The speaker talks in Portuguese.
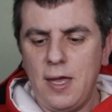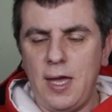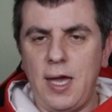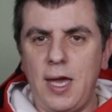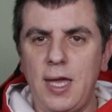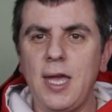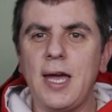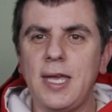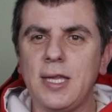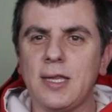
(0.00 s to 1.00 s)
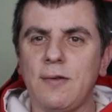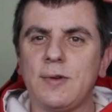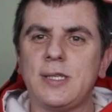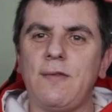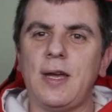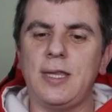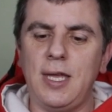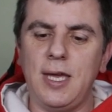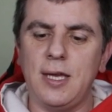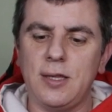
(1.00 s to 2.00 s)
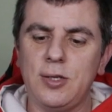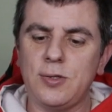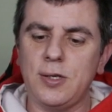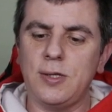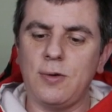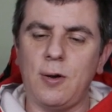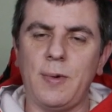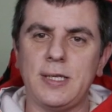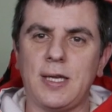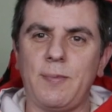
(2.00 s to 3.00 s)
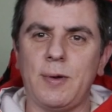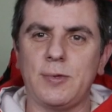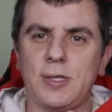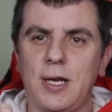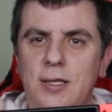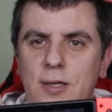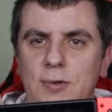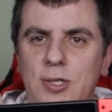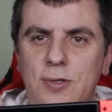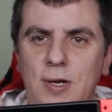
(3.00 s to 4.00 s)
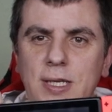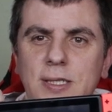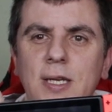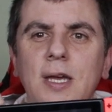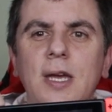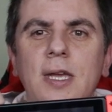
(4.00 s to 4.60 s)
É, e ainda você vai ter, deixa eu só segurar mais aqui para mostrar que está no XOS,